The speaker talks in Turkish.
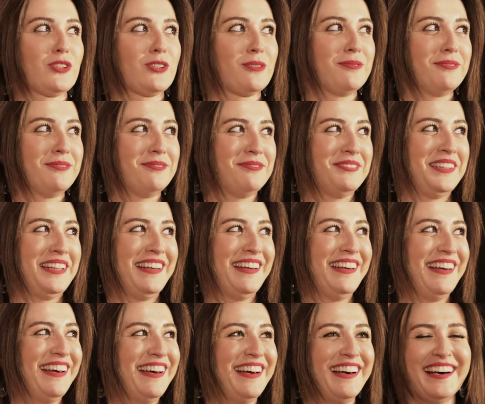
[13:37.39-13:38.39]
Yani
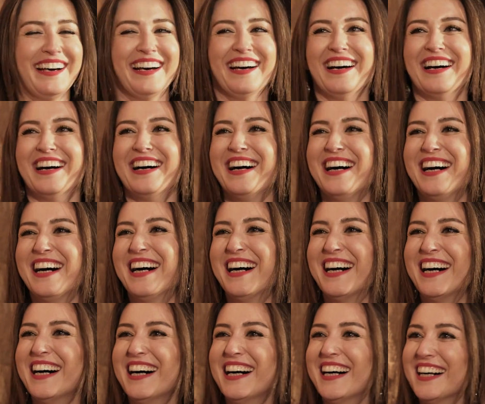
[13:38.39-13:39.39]
e,
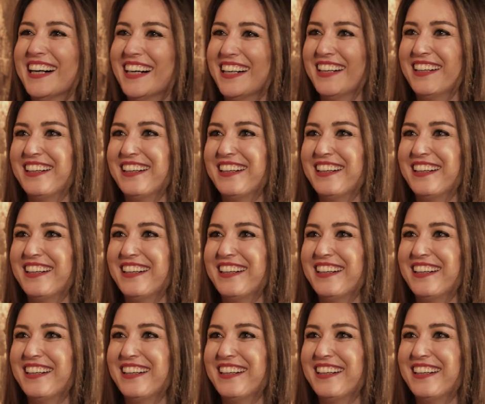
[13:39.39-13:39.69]
öyle